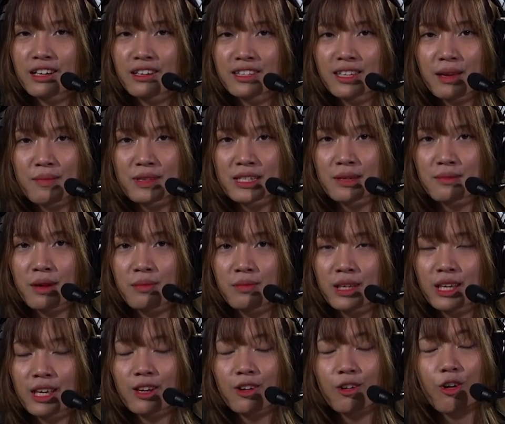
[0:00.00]
sama-sama uh,
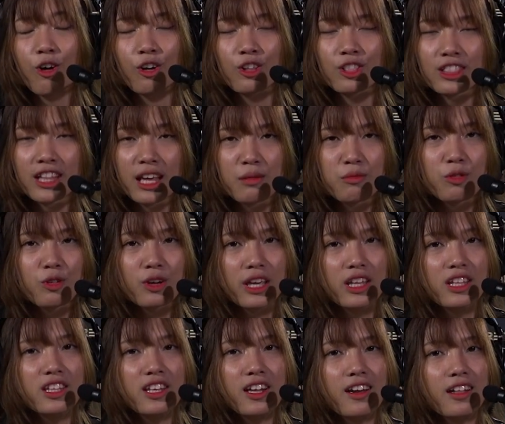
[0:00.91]
bikin konten
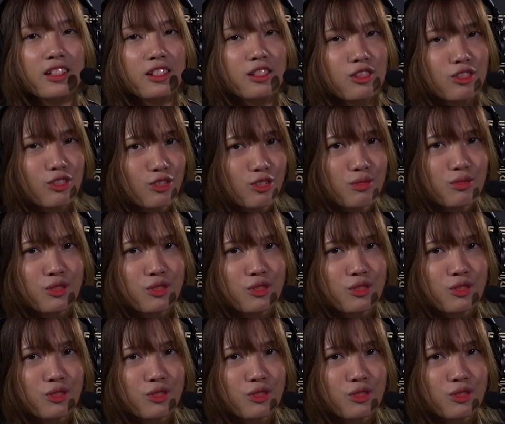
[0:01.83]
mungkin nyeletuk,